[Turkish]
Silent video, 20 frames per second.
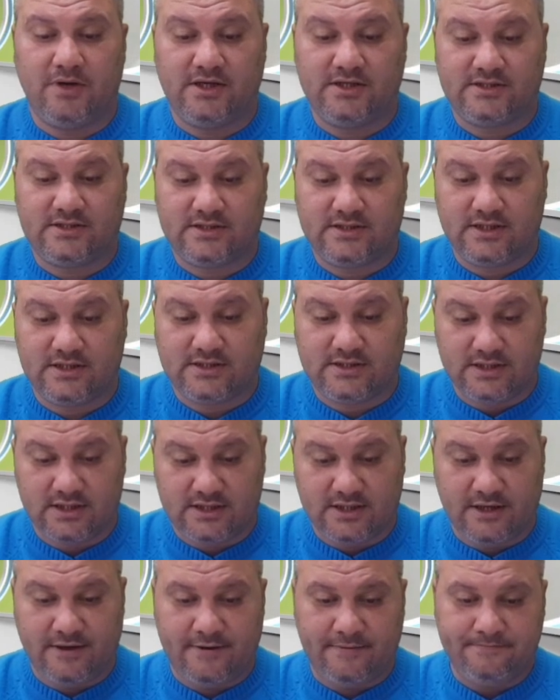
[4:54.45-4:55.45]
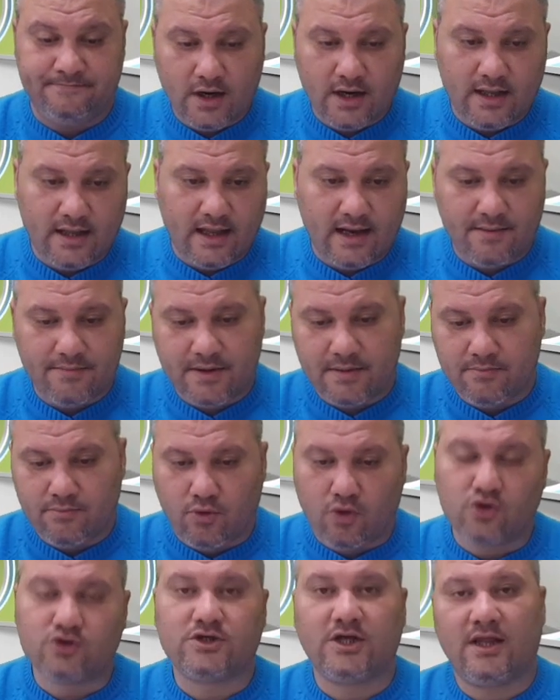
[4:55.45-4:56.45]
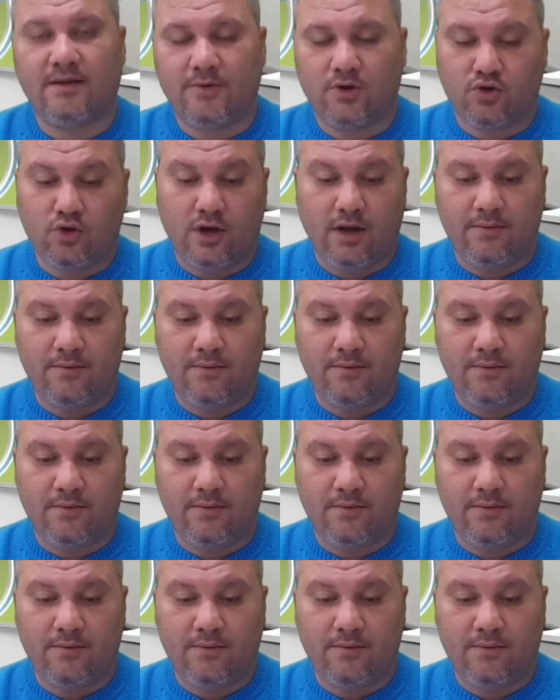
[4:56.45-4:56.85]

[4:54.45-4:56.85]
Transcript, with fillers: Manchester City bu aralar bir bocalama